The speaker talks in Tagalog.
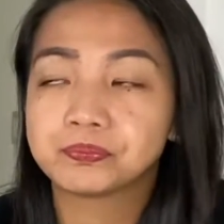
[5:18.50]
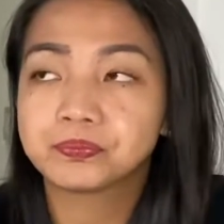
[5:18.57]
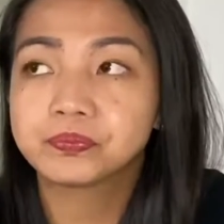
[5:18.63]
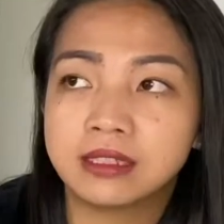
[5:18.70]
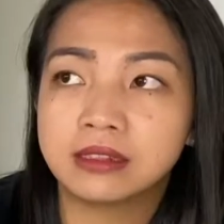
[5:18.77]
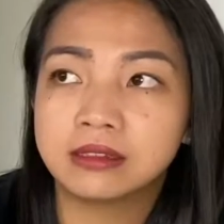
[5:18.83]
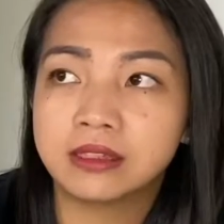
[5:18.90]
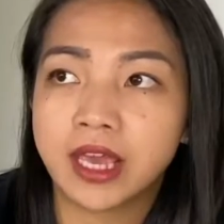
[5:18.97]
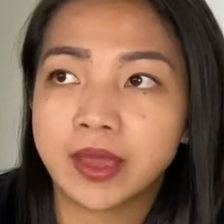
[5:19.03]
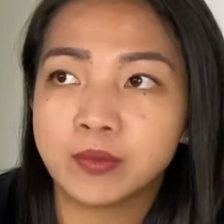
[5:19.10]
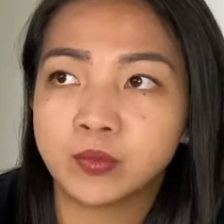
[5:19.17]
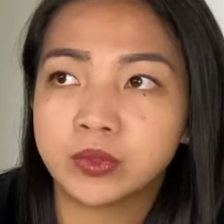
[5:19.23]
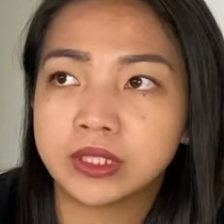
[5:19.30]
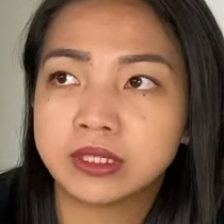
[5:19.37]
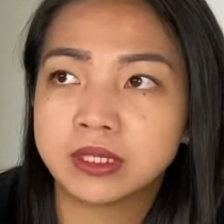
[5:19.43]
the time
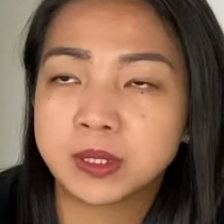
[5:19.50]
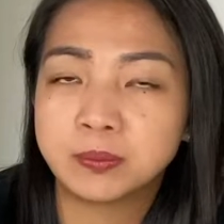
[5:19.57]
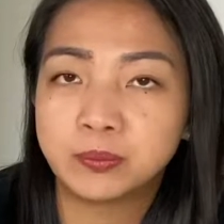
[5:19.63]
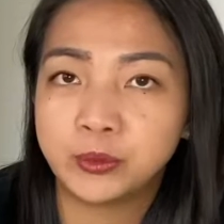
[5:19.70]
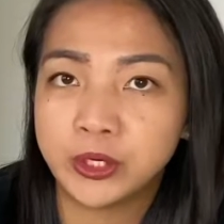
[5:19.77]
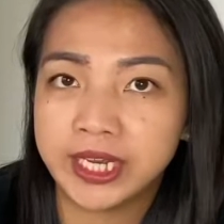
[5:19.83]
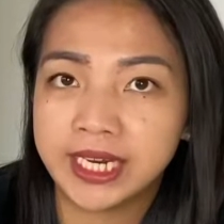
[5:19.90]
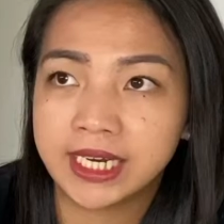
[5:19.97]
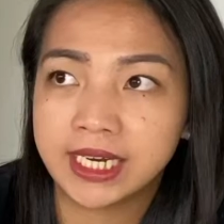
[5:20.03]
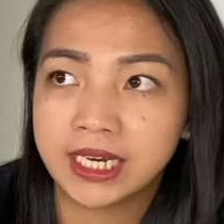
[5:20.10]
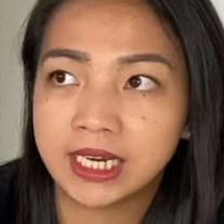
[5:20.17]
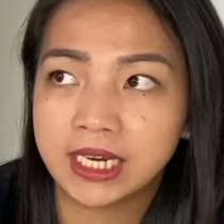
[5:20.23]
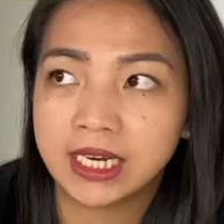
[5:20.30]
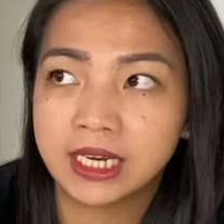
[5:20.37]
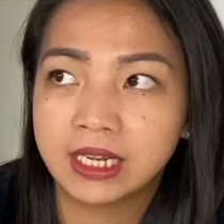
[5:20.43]
was
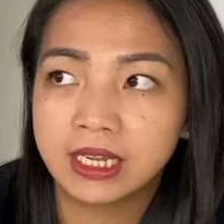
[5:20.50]
spring.